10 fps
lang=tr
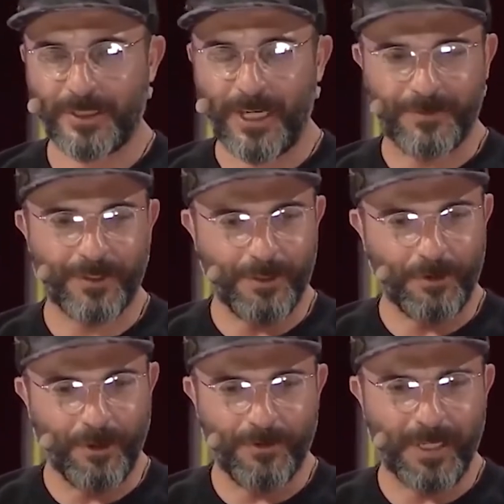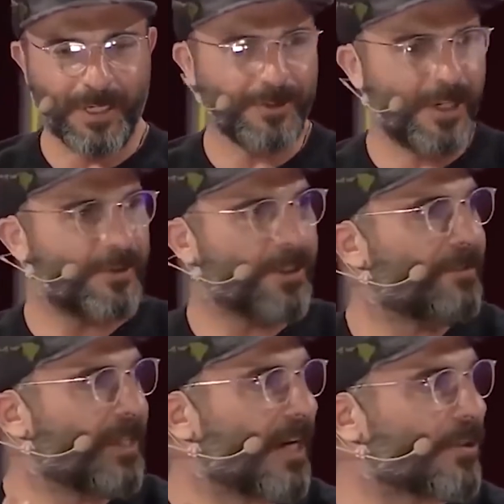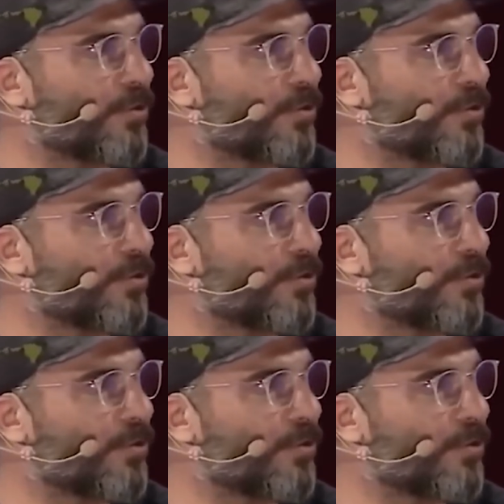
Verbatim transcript: raf çıkıyor ve aşağı yukarı bir ay